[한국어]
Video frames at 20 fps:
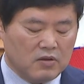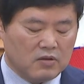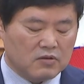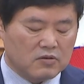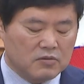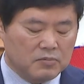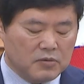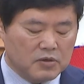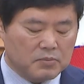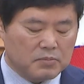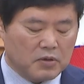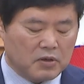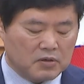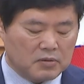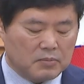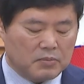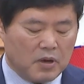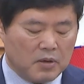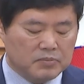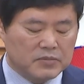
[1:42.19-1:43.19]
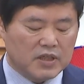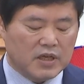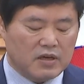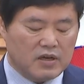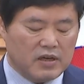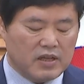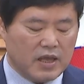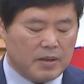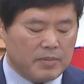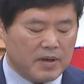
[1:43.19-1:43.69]
금융
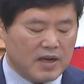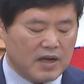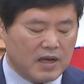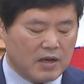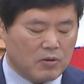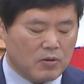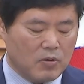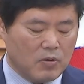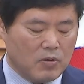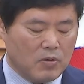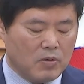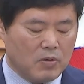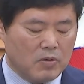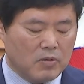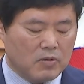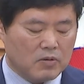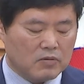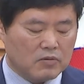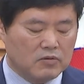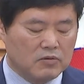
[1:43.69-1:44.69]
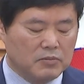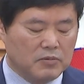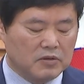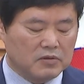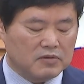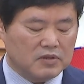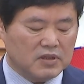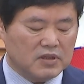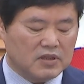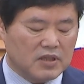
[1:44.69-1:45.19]
범죄를 예방하고 금융
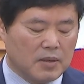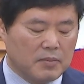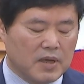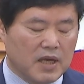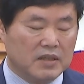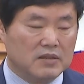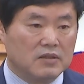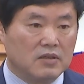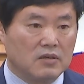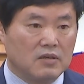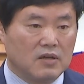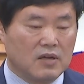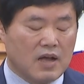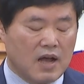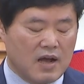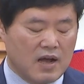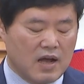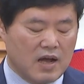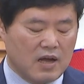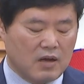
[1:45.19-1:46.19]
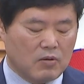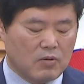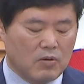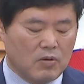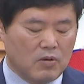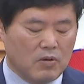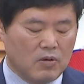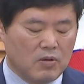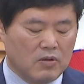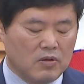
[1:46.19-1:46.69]
시스템의 안정을
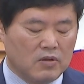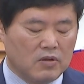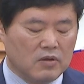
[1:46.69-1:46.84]
강화하고